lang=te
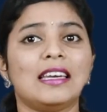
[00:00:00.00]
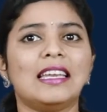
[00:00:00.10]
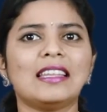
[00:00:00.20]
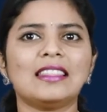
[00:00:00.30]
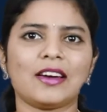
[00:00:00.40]

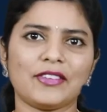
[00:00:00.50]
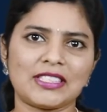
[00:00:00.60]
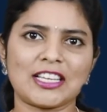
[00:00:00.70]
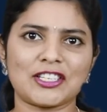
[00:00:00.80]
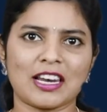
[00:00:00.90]
నిరంతర
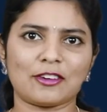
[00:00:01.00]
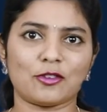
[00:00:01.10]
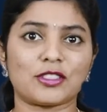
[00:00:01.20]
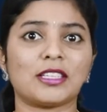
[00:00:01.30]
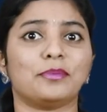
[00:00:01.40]
విశేషాల
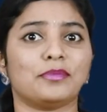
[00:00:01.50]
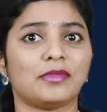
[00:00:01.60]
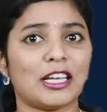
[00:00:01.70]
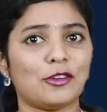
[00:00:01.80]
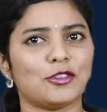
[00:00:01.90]
కోసం
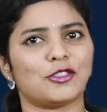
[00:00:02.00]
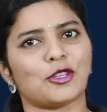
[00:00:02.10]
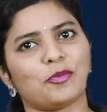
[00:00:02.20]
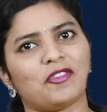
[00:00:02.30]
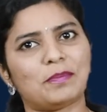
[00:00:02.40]
తెలుగు
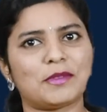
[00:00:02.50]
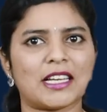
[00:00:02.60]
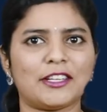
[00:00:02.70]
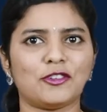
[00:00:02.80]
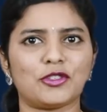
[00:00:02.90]
స్టాప్
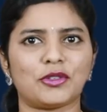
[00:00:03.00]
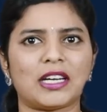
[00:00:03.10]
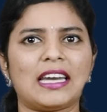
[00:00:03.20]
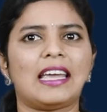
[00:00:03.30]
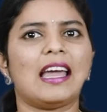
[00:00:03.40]
వెబ్సైట్ను
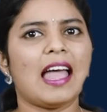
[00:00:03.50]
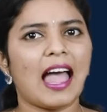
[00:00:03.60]
చూడండి